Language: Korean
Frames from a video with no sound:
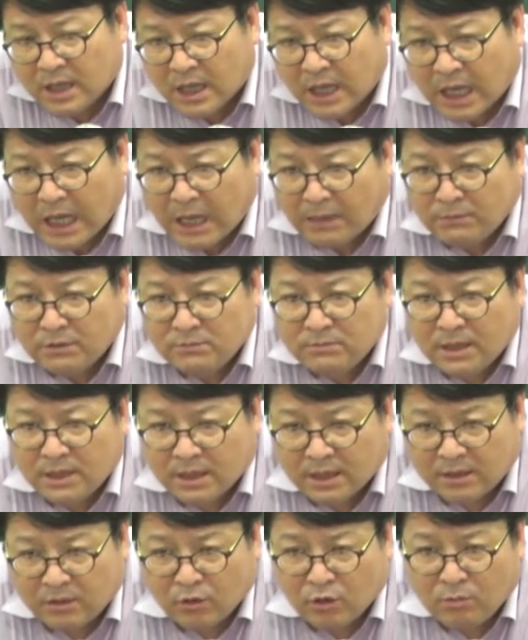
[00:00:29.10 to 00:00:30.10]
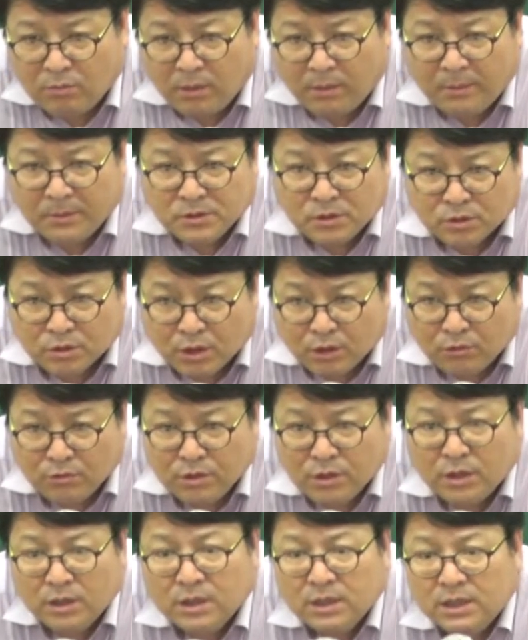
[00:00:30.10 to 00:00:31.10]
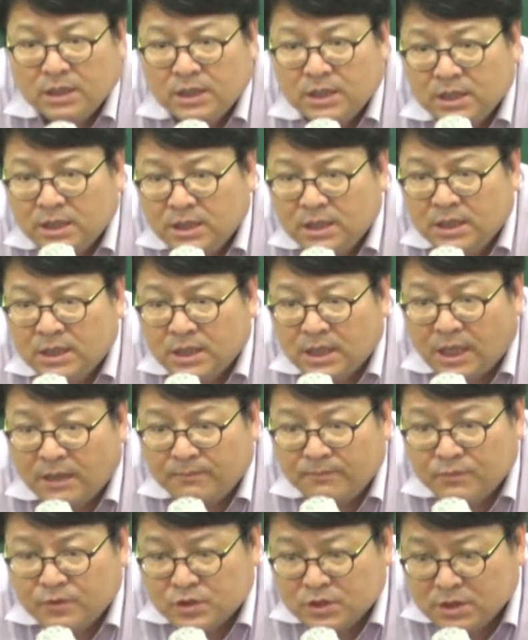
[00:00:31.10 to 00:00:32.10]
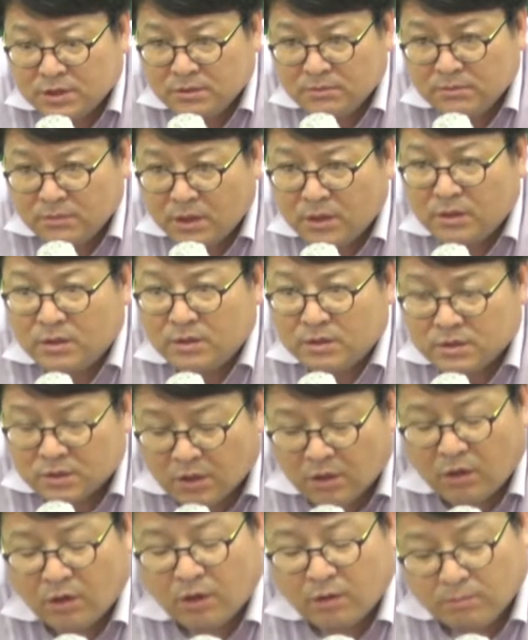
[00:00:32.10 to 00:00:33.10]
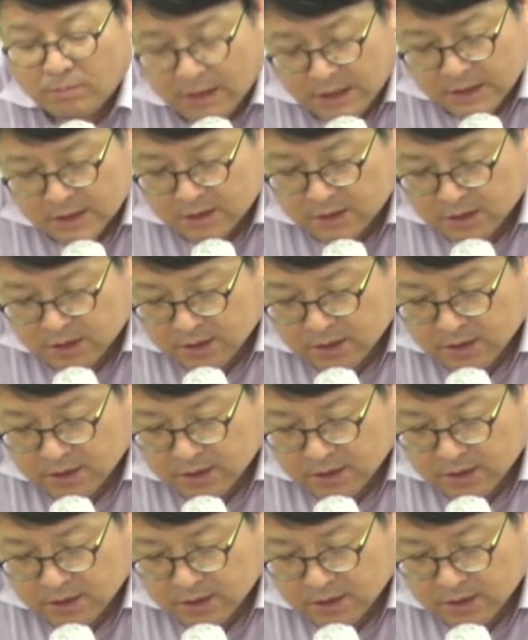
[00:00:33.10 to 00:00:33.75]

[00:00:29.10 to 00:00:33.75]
아무 말 안 하고 뭐만 줬다고요? 인감증명서만을.